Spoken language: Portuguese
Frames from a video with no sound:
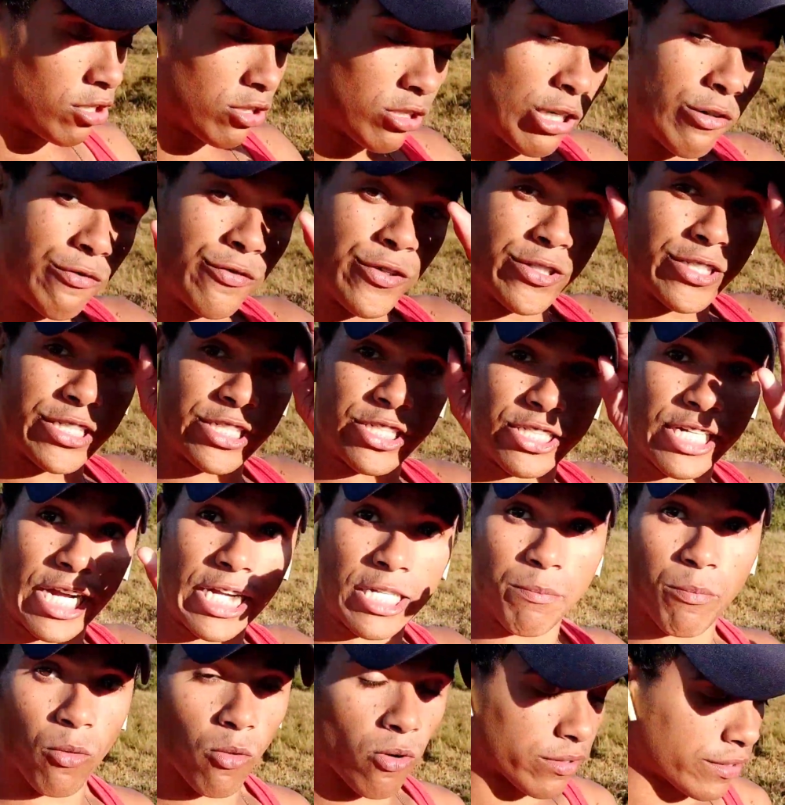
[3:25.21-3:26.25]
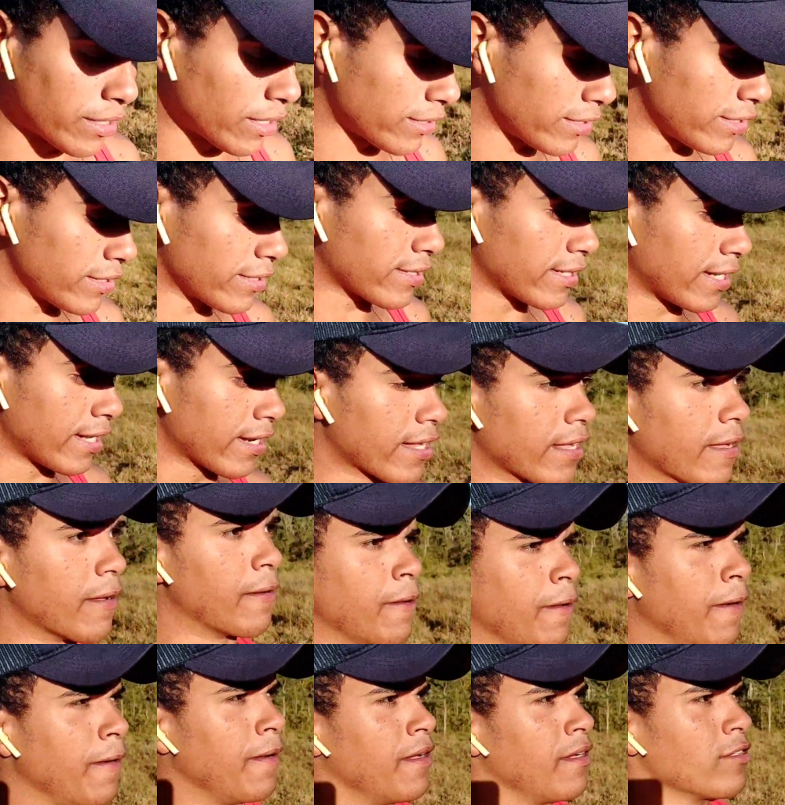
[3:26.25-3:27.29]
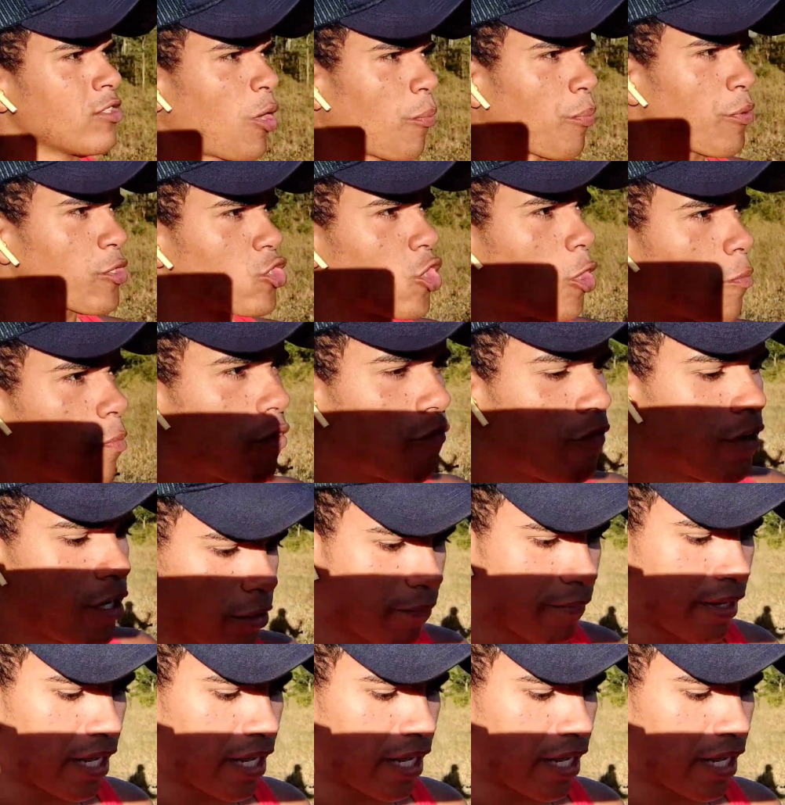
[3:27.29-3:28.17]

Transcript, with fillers: Então eu fico chateado por conta disso, galerinha. Então por isso que eu aproveito